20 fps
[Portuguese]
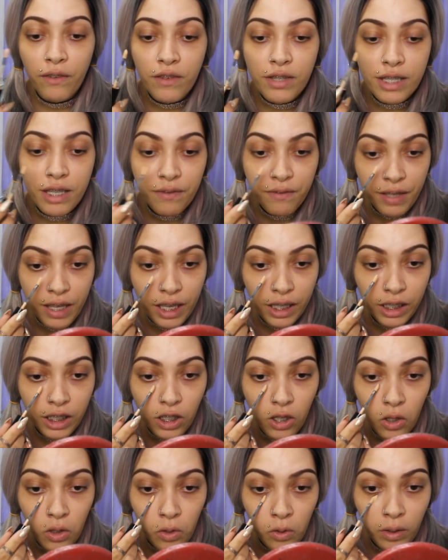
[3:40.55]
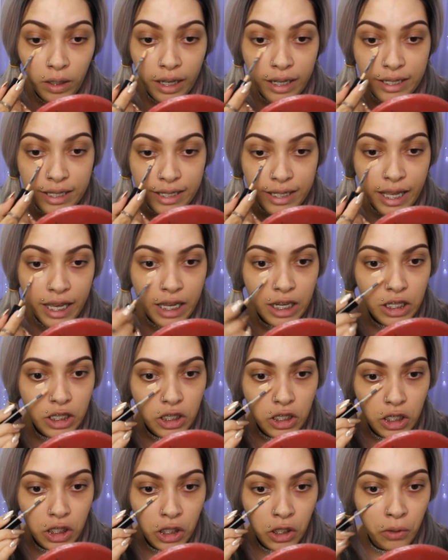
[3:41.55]
Que aí você vem aqui, ó, no lugar
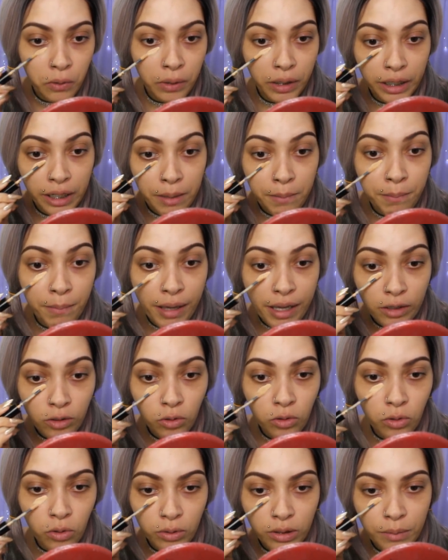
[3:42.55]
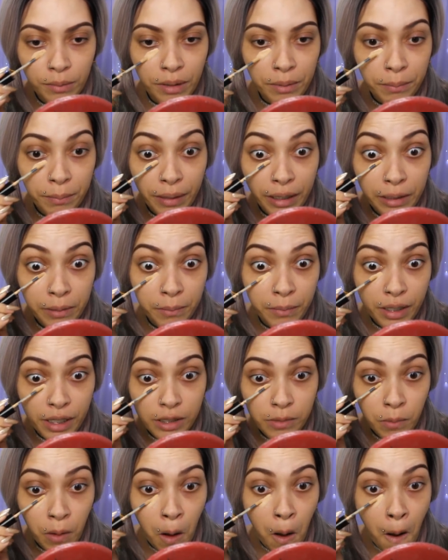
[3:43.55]
certinho. Ele é bem do tom da minha pele
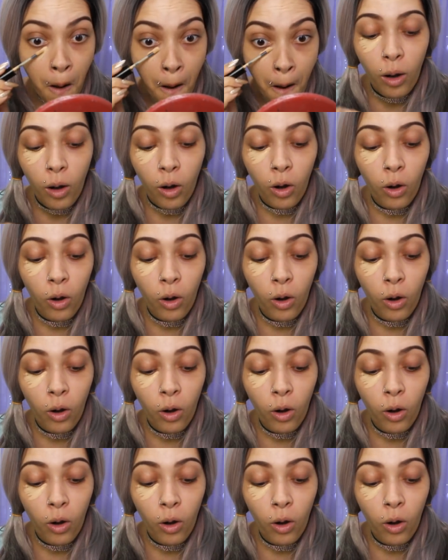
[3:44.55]
mesmo, ó.